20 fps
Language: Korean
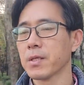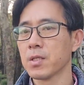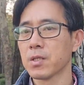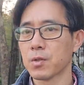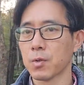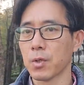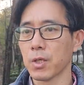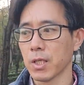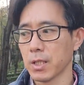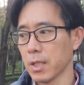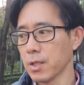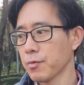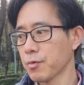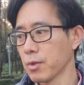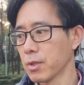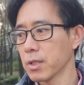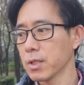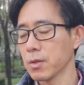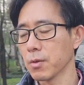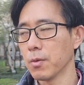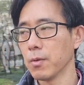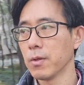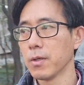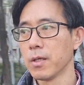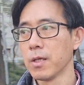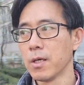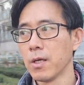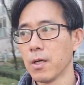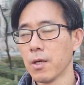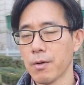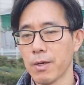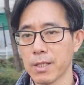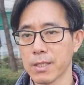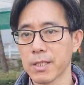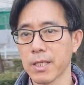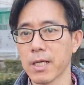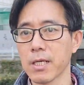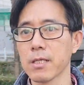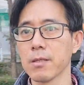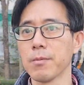소리가 될 수 있는 거고
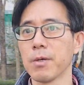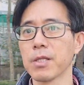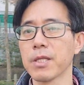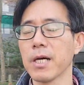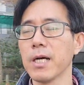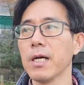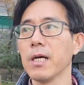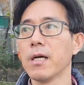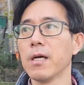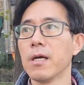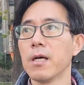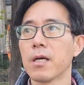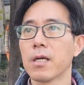확실한 건 뭐다?